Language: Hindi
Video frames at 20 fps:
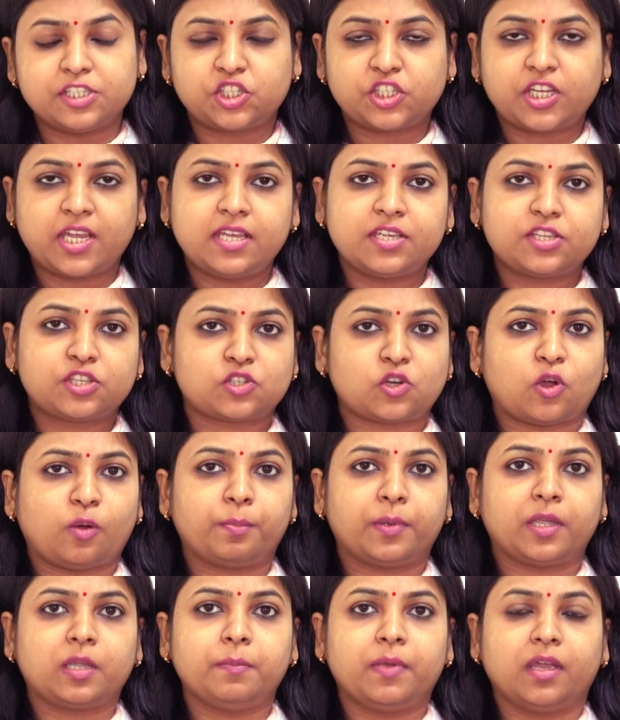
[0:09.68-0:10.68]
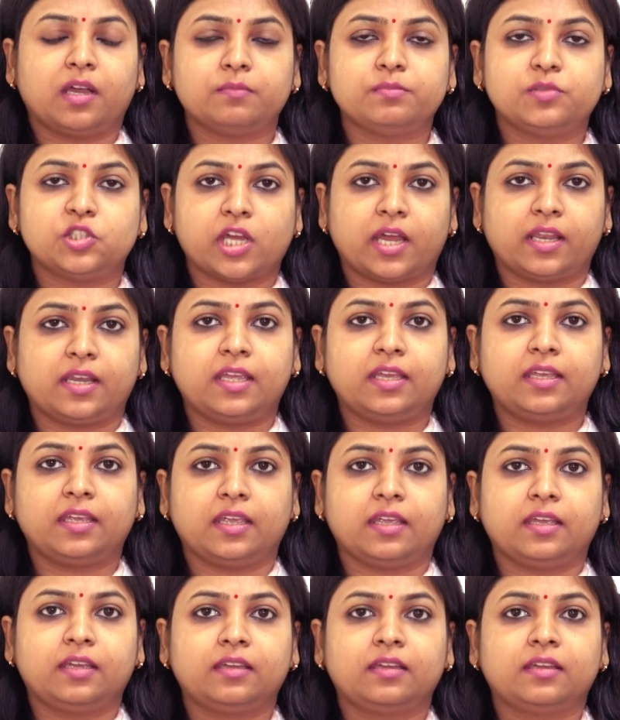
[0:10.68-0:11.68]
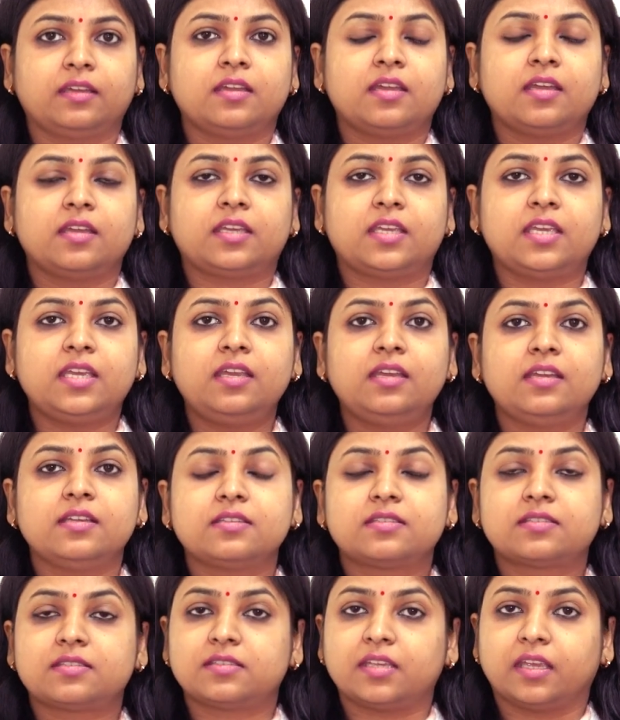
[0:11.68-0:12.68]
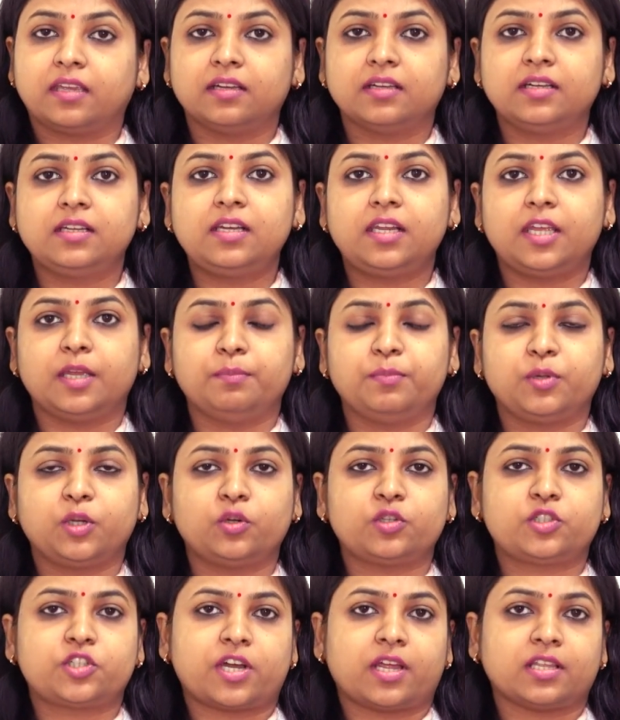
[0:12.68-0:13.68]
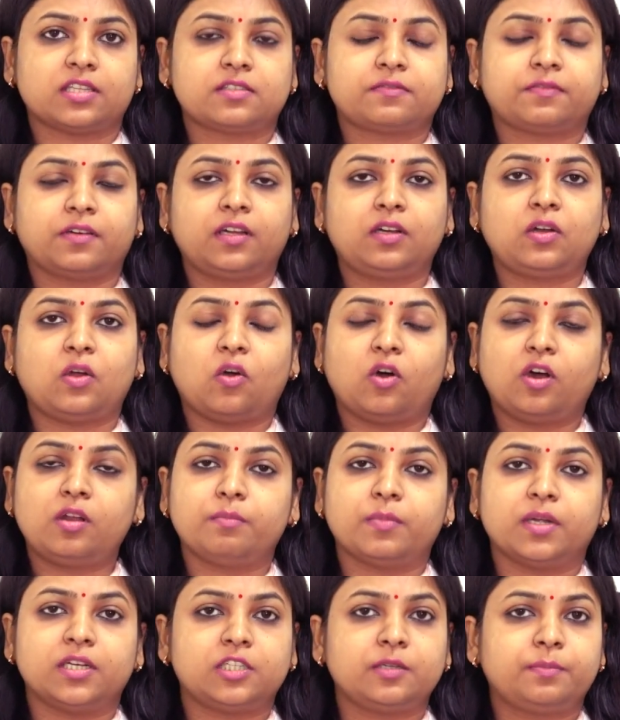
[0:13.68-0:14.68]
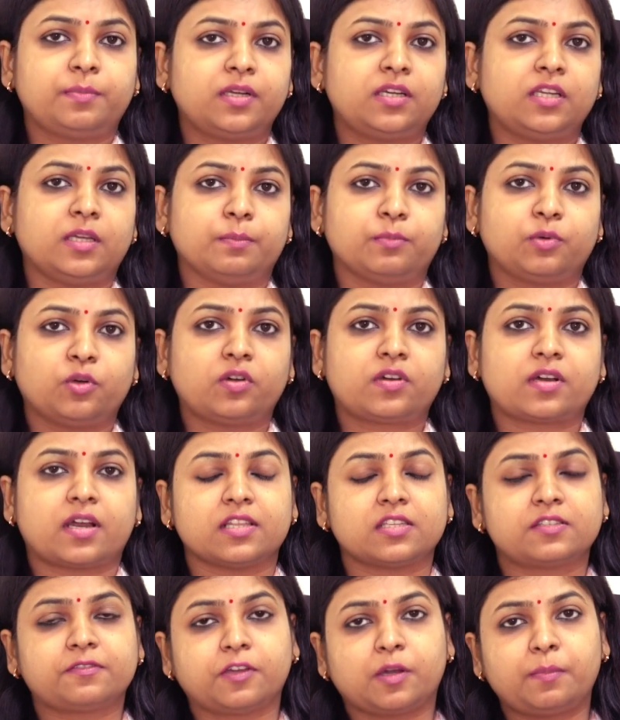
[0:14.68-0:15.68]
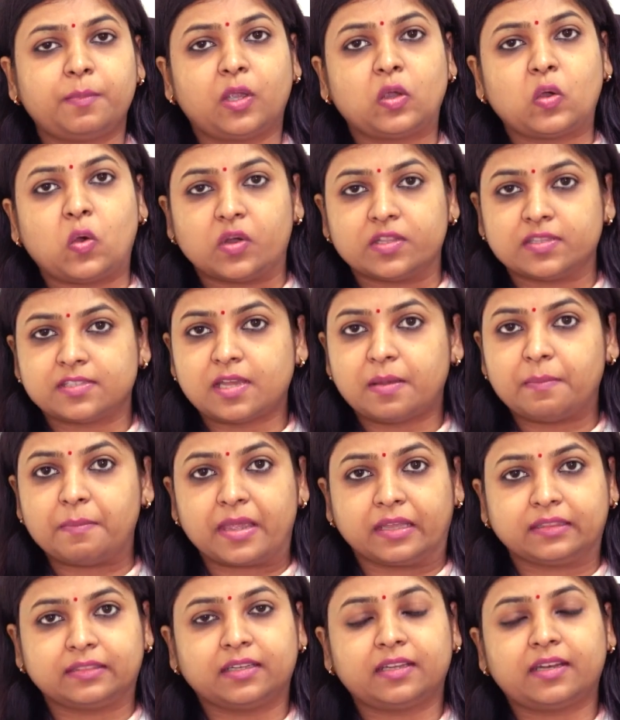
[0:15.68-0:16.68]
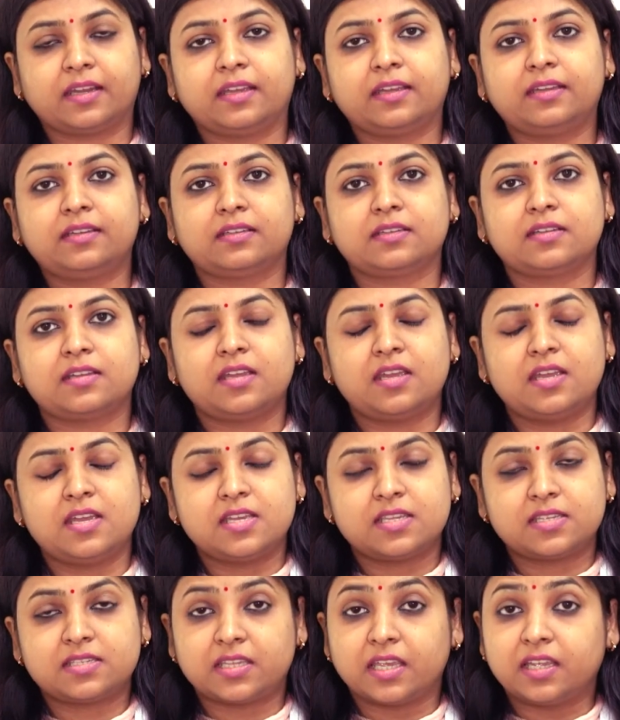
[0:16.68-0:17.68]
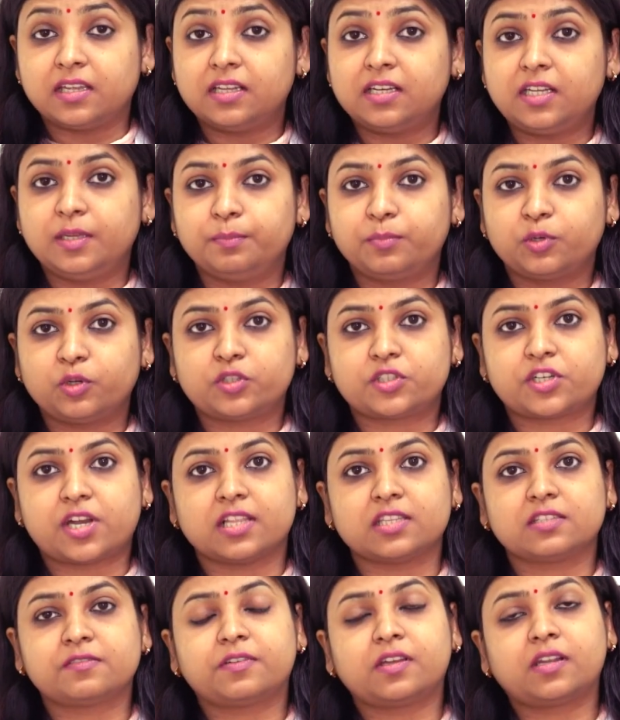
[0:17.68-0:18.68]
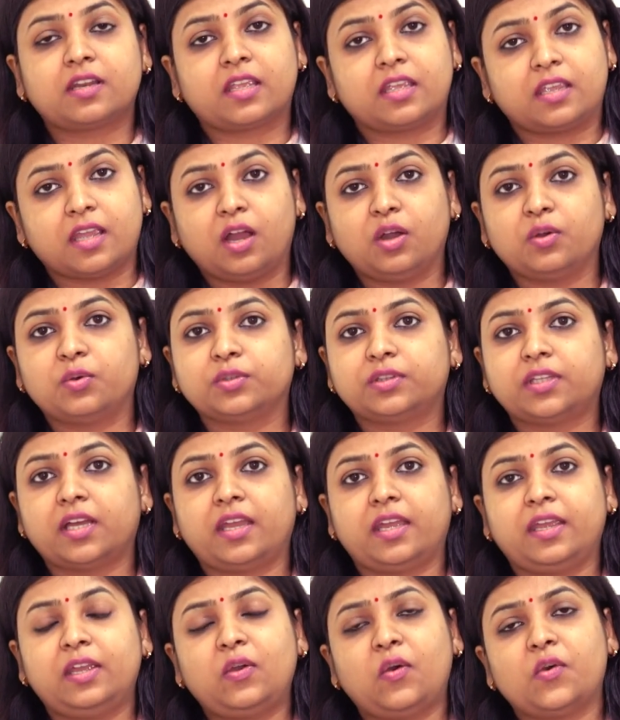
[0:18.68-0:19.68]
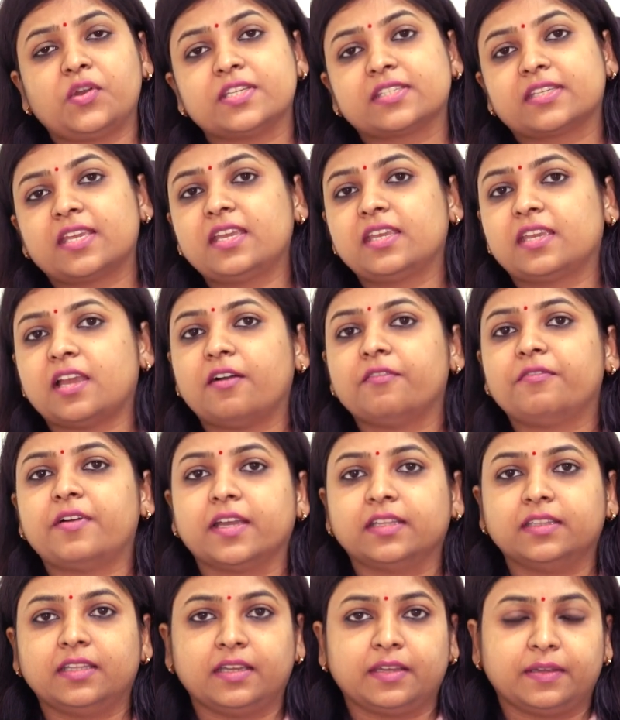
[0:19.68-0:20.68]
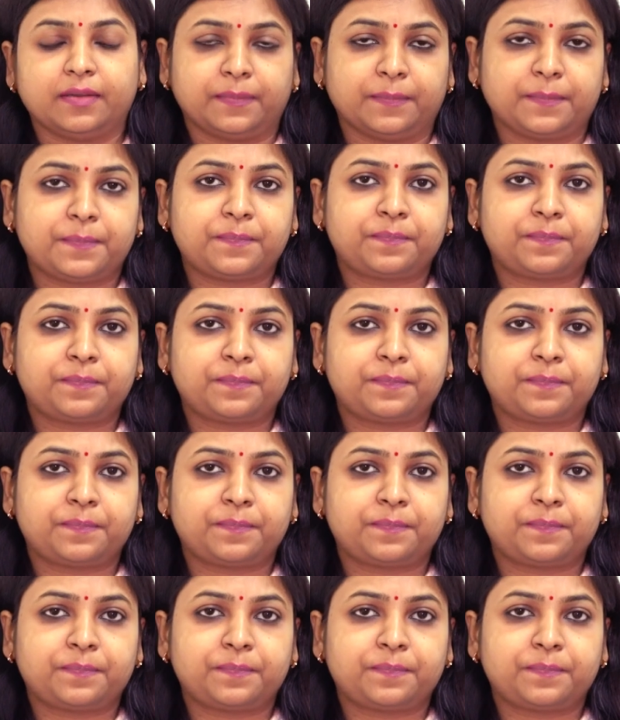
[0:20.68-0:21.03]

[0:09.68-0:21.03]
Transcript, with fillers: के इस टॉपिक में हम जानेंगे कि सिंगल एम्ब्रियो ट्रांसफ़र और मल्टीपल एम्ब्रियो ट्रांसफ़र में कौन सा बेहतर है सिंगल एम्ब्रियो ट्रांसफ़र क्या होता है और इसके क्या फ़ायदे हैं